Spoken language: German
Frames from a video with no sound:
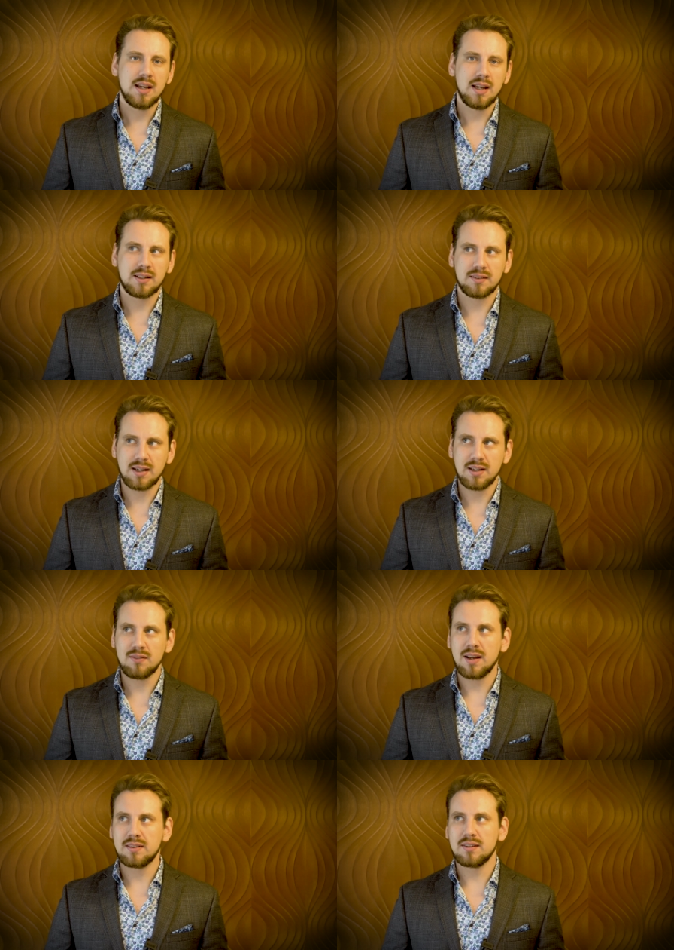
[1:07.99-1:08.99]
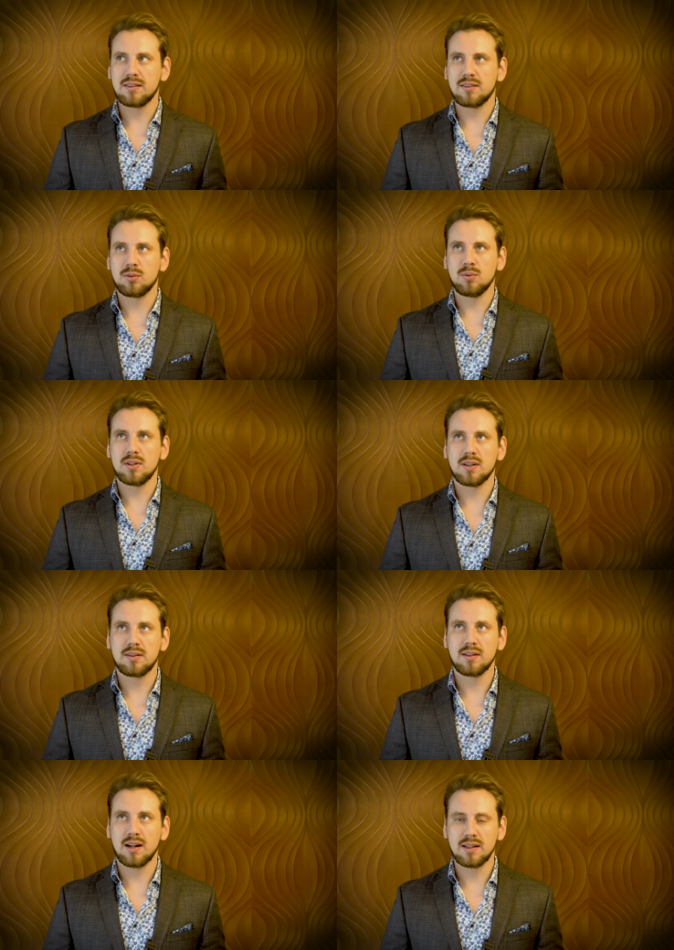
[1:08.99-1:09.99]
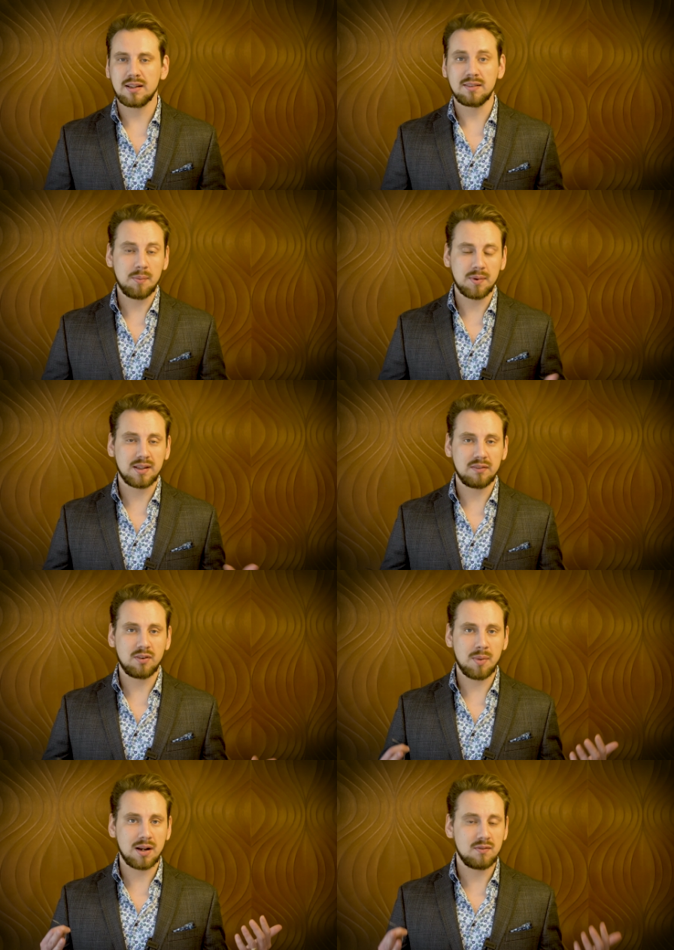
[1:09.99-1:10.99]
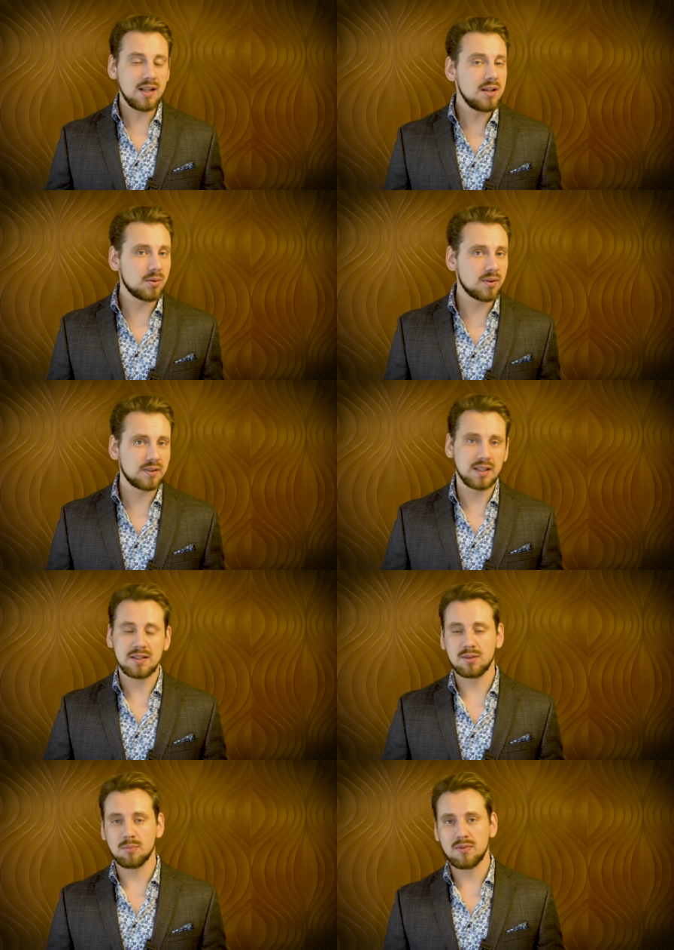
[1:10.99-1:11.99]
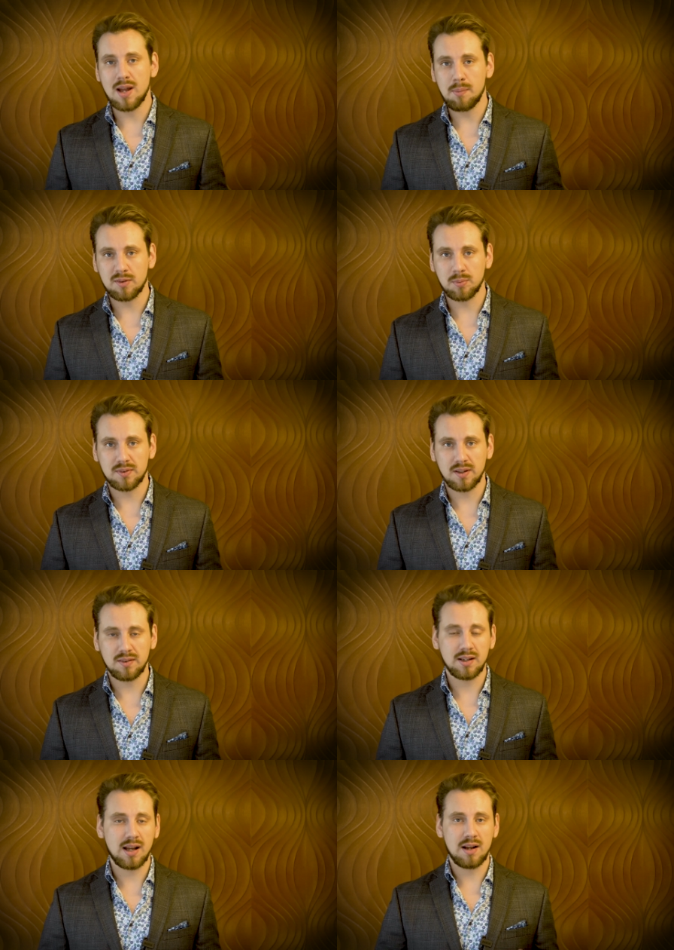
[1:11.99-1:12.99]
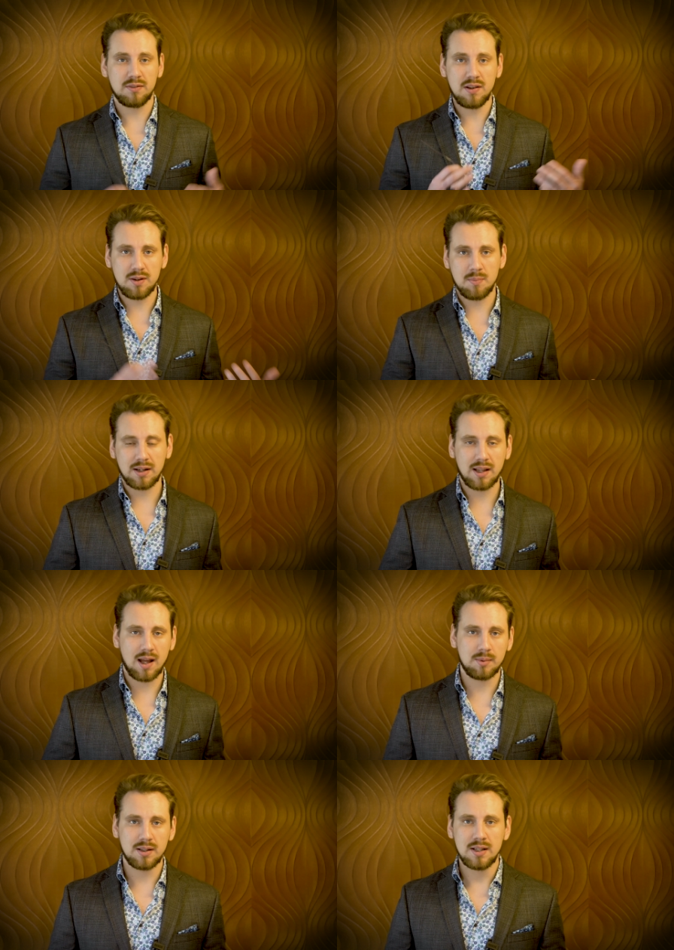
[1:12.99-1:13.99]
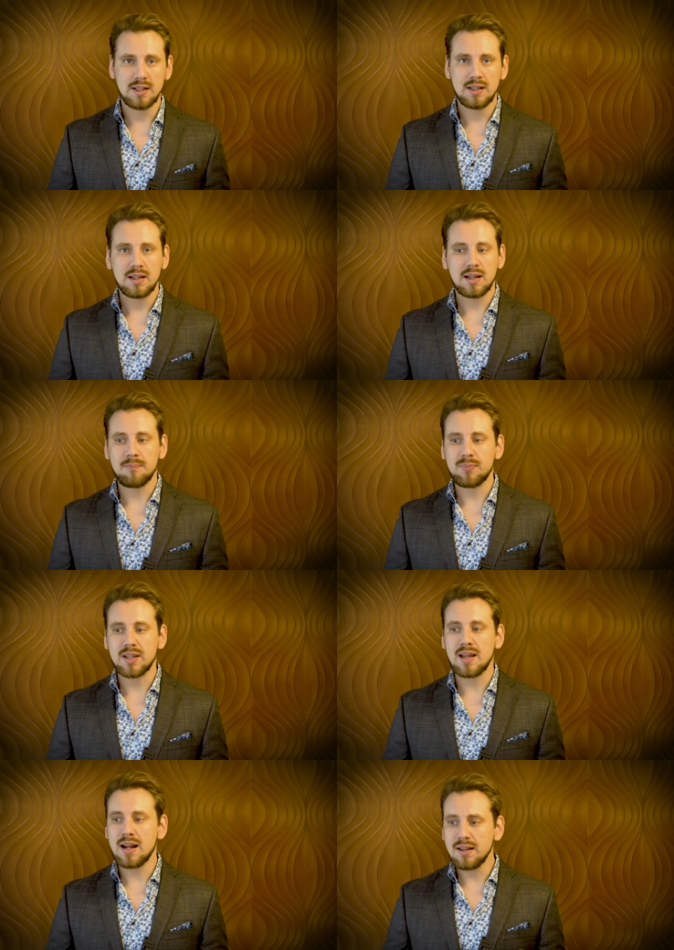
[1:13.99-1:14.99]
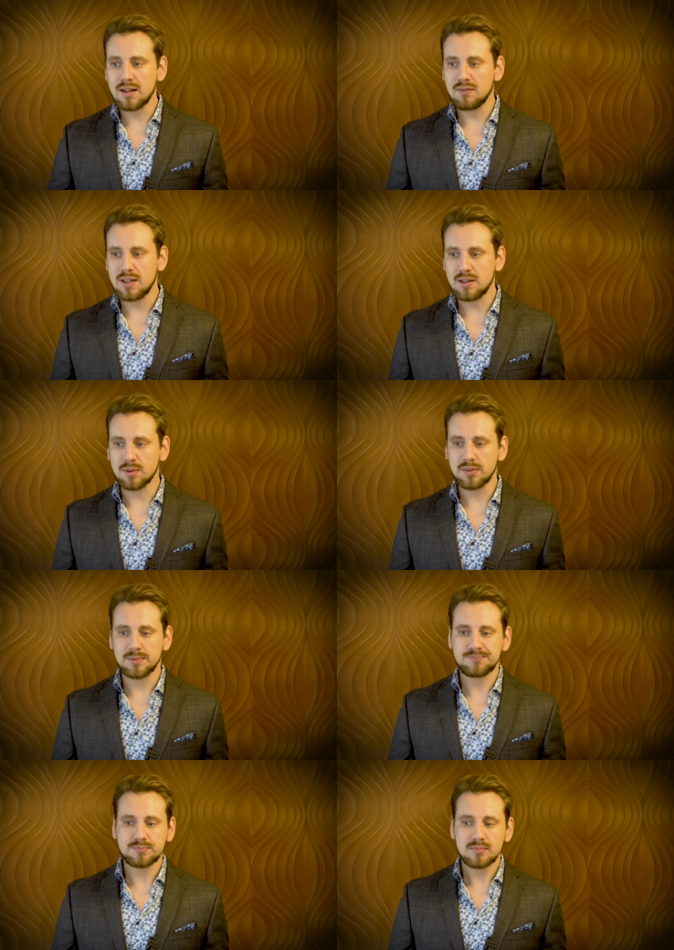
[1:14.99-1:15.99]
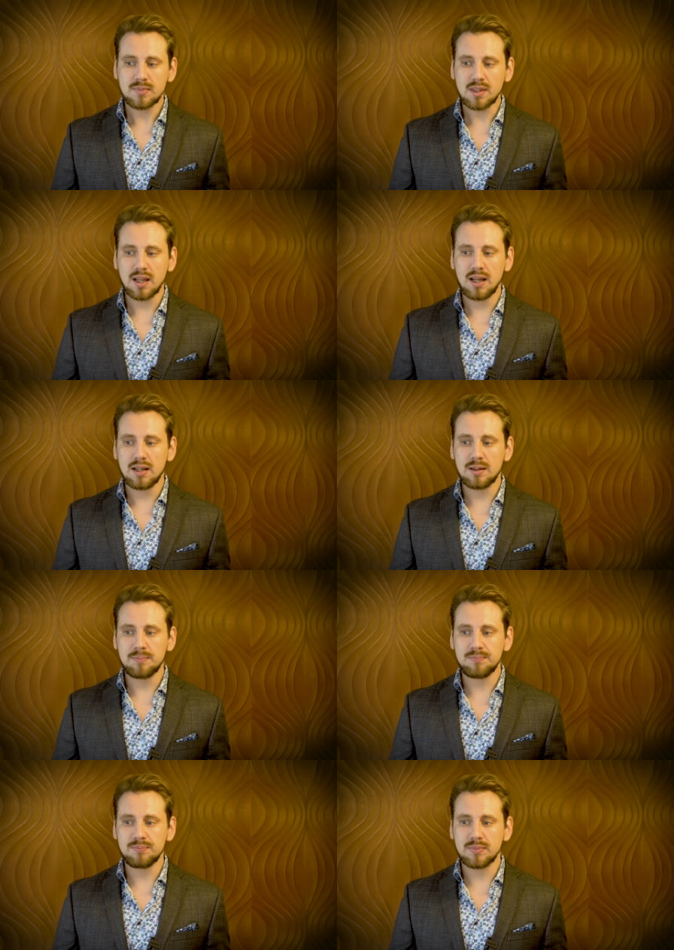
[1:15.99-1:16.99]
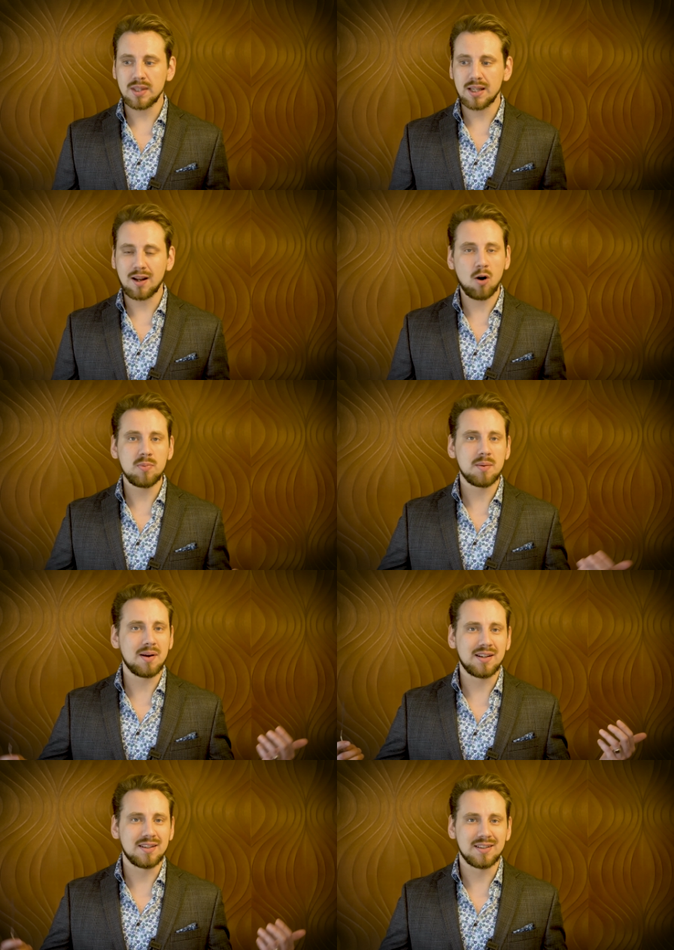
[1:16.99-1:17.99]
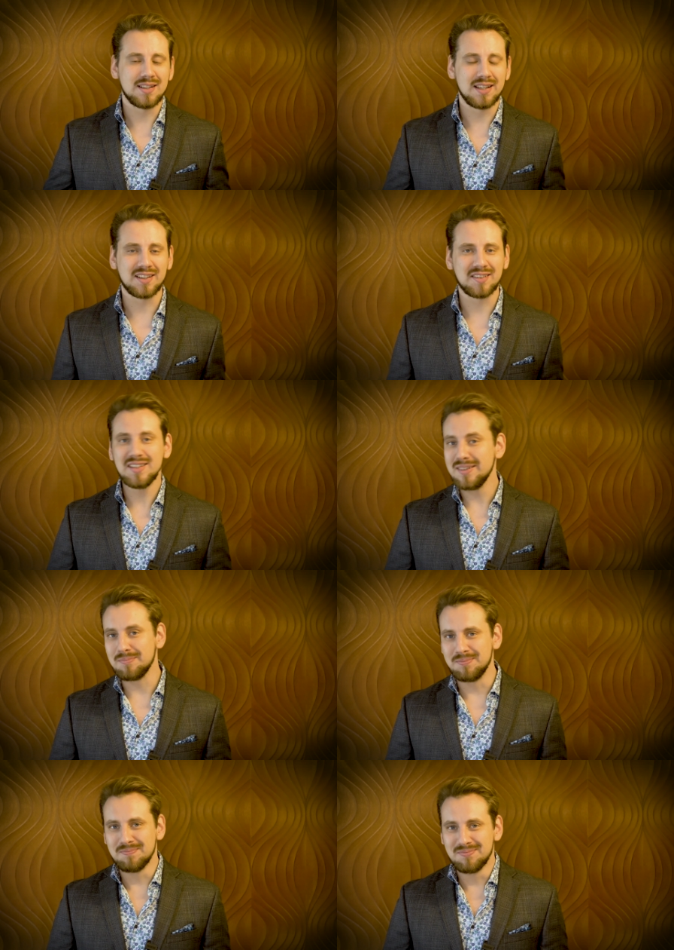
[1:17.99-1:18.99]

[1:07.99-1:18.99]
Interessanterweise ist es so, dass allerdings abgesehen von meinen Videos, die ich zum Bewerbungsprozess an der HFF gemacht habe, ähm, die anderen Videos ähm, kaum jemanden interessieren.